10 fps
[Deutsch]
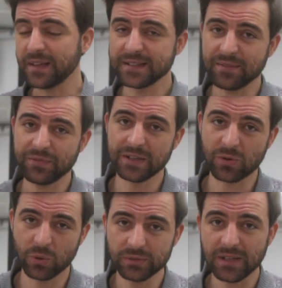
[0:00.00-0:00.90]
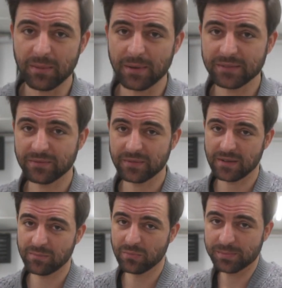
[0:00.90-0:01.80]
sehr viel Kunden arbeiten,
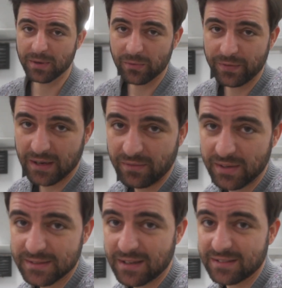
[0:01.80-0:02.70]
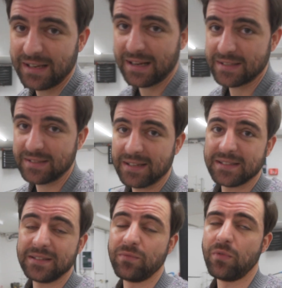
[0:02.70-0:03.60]
äh, muss man auch fairerweise sagen, die extern
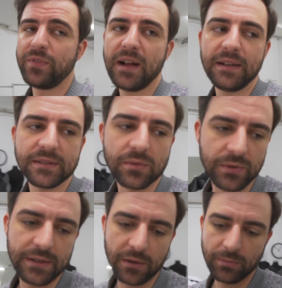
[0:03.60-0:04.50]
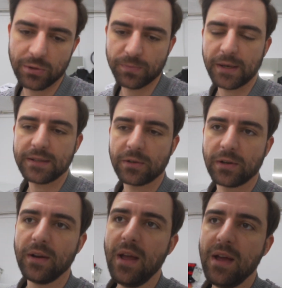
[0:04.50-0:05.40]
sind, wo wir halt so nicht darüber sprechen
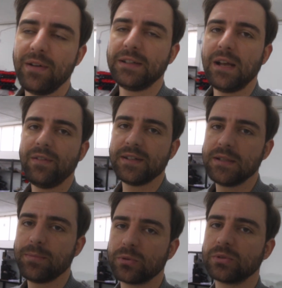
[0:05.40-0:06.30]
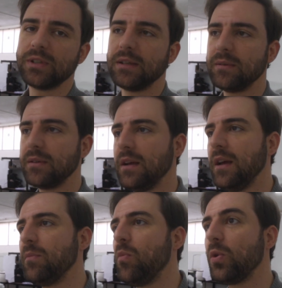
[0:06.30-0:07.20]
können, weil teilweise die Produkte in
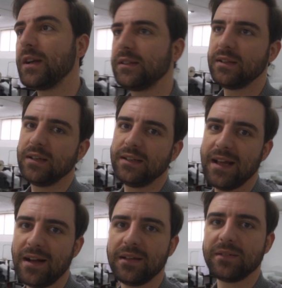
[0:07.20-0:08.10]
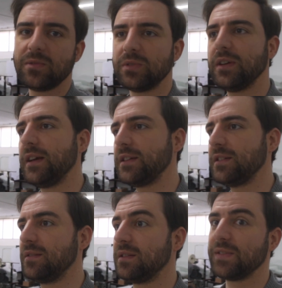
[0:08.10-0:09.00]
Monaten, Jahren oder
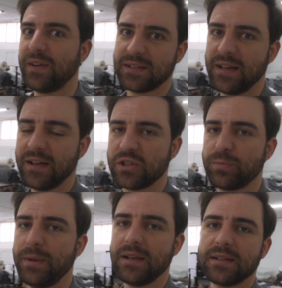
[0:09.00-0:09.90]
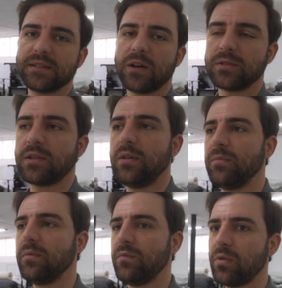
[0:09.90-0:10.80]
echt zwei, drei Jahre später erst
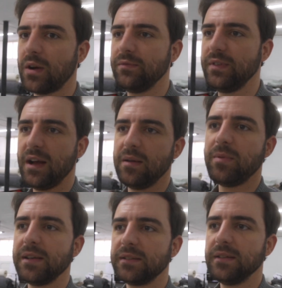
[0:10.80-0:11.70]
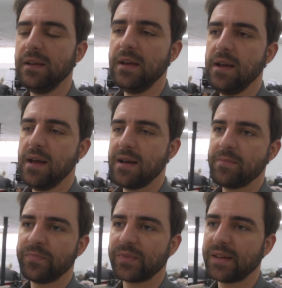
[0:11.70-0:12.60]
rauskommen, woran wir arbeiten,
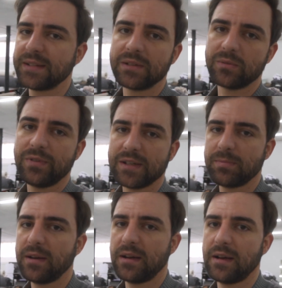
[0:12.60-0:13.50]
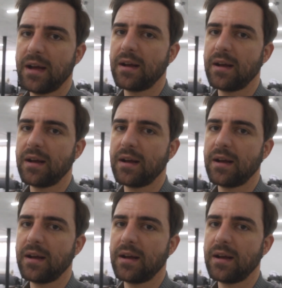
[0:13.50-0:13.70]
ähm, ist halt unfassbar